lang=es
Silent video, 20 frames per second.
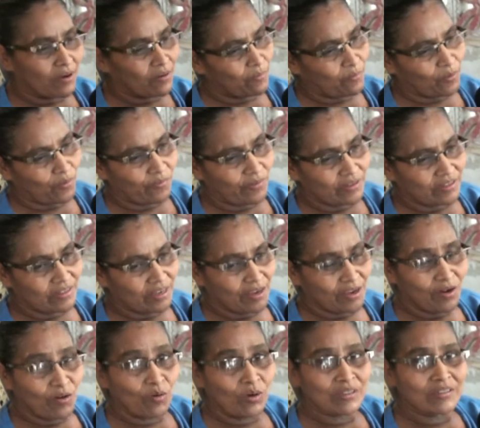Pero por fin
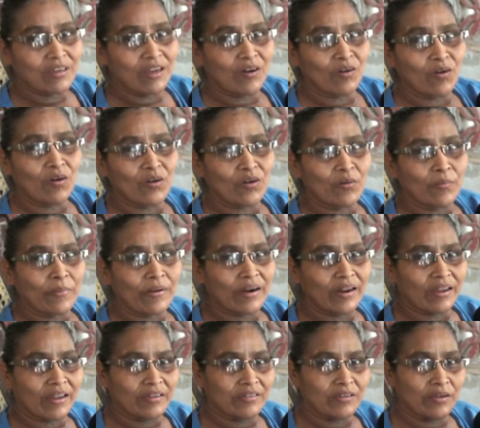se llevó ese logro
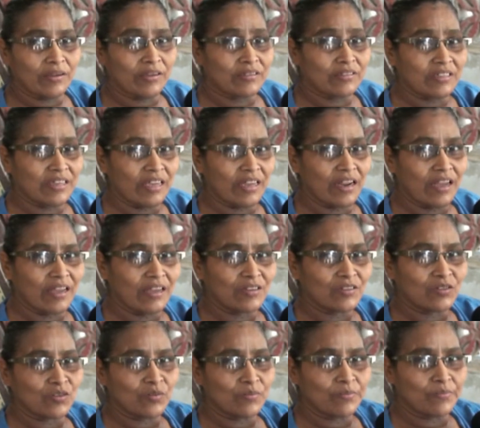para que se
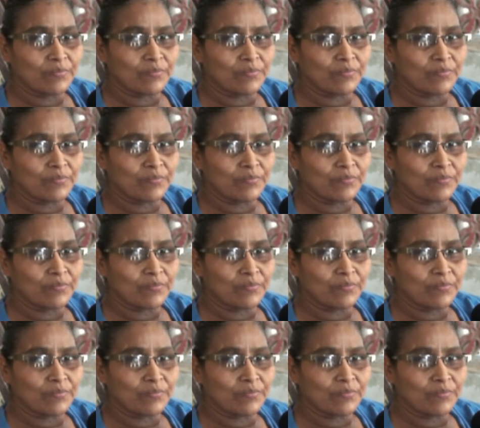hiciera eso.